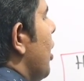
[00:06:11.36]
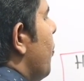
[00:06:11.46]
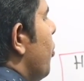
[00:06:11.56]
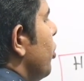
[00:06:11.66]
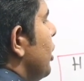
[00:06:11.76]
হয়
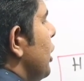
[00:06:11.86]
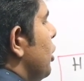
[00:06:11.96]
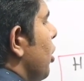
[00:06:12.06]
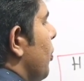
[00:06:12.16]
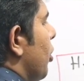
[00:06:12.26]

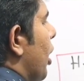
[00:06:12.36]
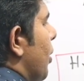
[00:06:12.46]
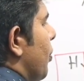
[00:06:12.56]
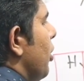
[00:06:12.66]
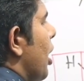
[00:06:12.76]
প্রতিসম
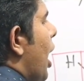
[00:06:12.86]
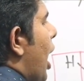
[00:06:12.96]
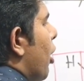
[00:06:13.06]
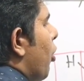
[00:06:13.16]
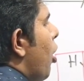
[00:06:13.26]
কার্বন
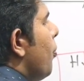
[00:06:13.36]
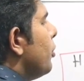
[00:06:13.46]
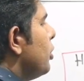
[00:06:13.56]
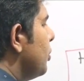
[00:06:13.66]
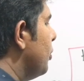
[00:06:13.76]
আর
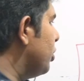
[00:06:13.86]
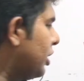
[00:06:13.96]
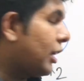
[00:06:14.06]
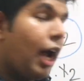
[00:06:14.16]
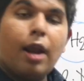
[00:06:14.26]
অপ্রতিসম
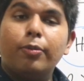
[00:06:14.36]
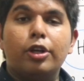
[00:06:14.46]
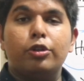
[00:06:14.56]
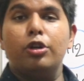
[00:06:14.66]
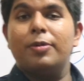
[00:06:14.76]
হচ্ছে
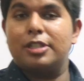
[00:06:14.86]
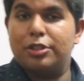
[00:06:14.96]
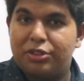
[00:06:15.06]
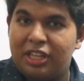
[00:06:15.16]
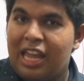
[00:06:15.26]
কার্বনের দুই
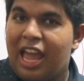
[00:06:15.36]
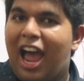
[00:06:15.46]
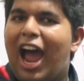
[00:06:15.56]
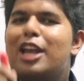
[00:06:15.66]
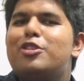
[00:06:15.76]
পাশে যদি
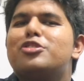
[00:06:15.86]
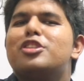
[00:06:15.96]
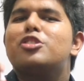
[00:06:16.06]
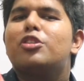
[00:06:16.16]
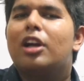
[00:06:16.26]

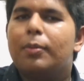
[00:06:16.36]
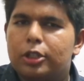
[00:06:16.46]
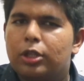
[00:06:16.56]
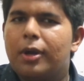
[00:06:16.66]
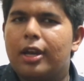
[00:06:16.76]
হাইড্রোজেন
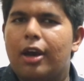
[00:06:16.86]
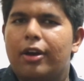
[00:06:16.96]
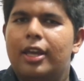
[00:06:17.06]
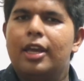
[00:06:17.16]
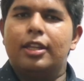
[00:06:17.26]
সংখ্যা আমার সমান
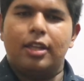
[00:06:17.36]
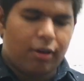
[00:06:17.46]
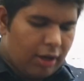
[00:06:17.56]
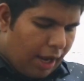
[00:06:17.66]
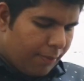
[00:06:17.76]
না হয়
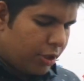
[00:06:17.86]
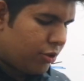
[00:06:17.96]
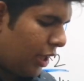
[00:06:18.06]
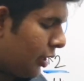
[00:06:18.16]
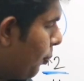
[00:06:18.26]
তাহলে
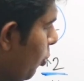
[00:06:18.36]
আমরা যদি